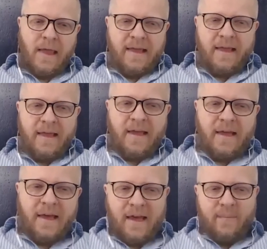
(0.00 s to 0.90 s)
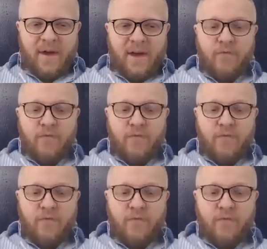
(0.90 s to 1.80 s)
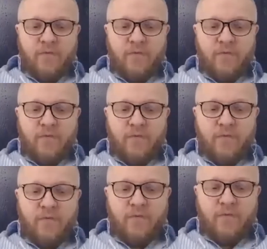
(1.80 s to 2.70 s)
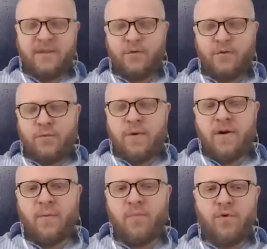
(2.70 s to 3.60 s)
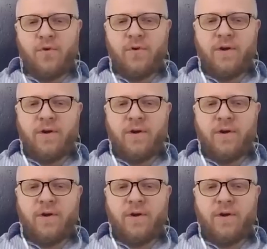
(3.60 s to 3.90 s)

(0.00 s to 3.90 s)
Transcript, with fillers: eh ben écoute, bon, déjà merci, euh, merci pour cette invitation. Alors pour euh,